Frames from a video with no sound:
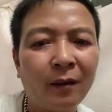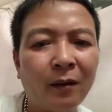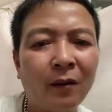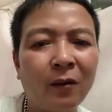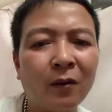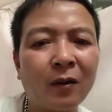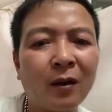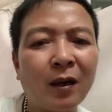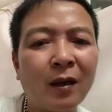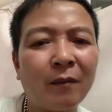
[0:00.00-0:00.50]

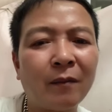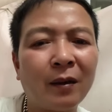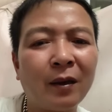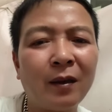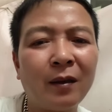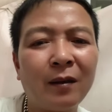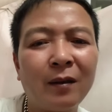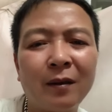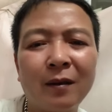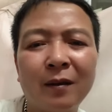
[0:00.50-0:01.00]
nó cảm
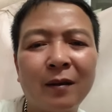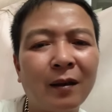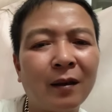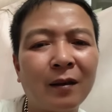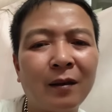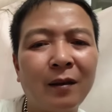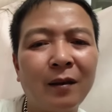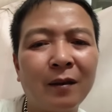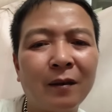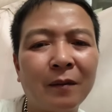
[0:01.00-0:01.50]
thấy thật
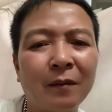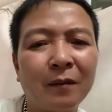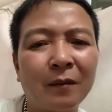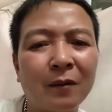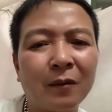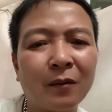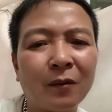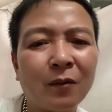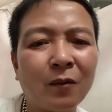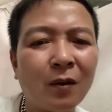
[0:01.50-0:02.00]
sự
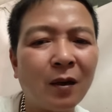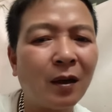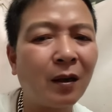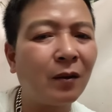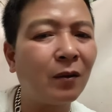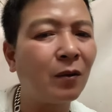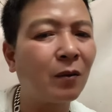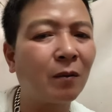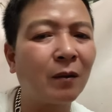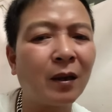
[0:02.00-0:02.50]
quá là
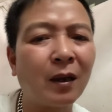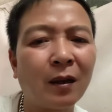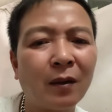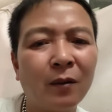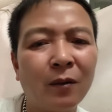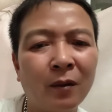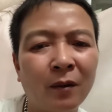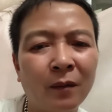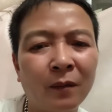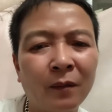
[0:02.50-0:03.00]
nhục nhã
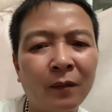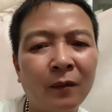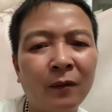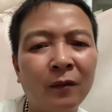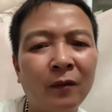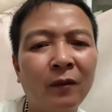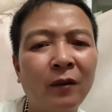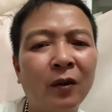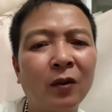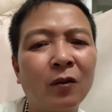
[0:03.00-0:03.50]
luôn
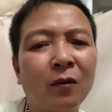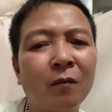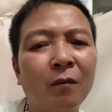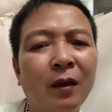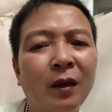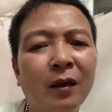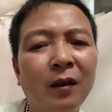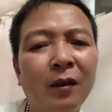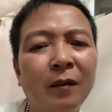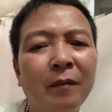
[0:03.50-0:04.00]
vì có
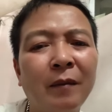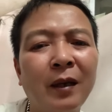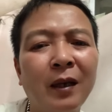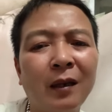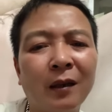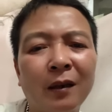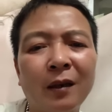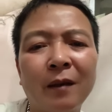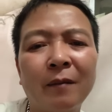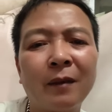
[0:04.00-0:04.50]
mấy người mẹ
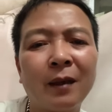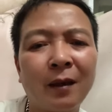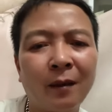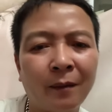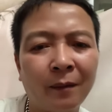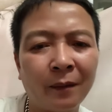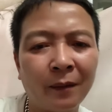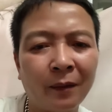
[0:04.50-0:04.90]
tham lam